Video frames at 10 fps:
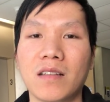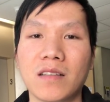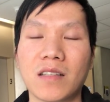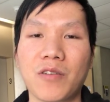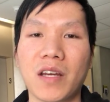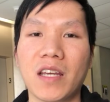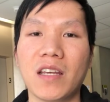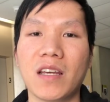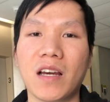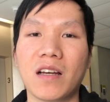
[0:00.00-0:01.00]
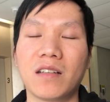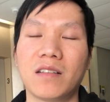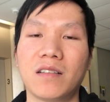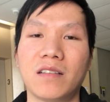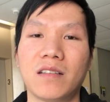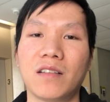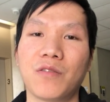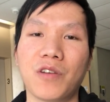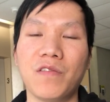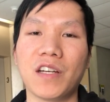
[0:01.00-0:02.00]
Sau khi
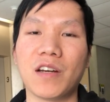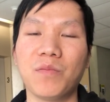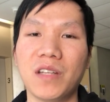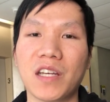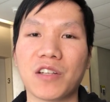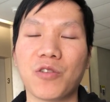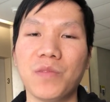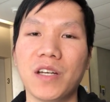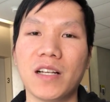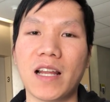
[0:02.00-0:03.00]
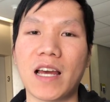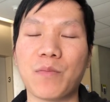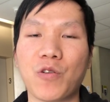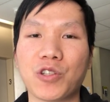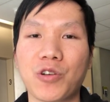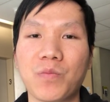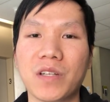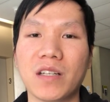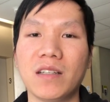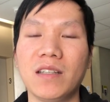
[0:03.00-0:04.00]
quý vị đóng tiền cũng như là bổ sung
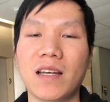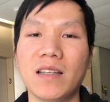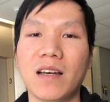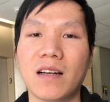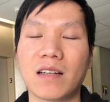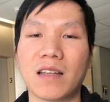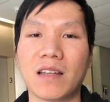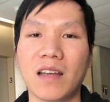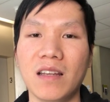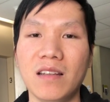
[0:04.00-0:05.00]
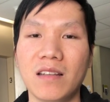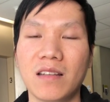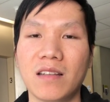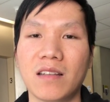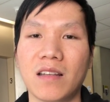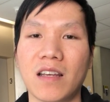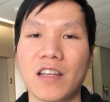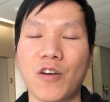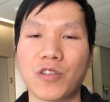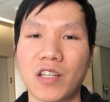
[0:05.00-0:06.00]
những giấy tờ cần thiết
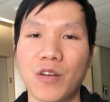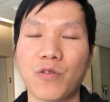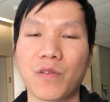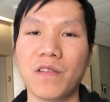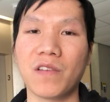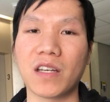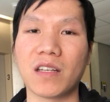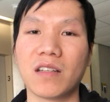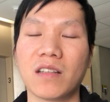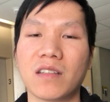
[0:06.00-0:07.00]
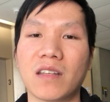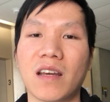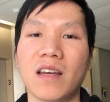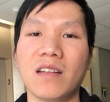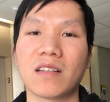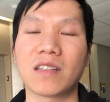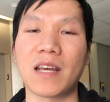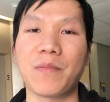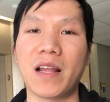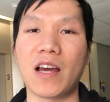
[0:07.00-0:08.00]
thì hồ sơ của quý vị sẽ được
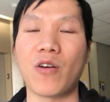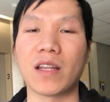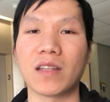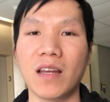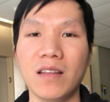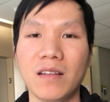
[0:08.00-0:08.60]
xem là hoàn tất.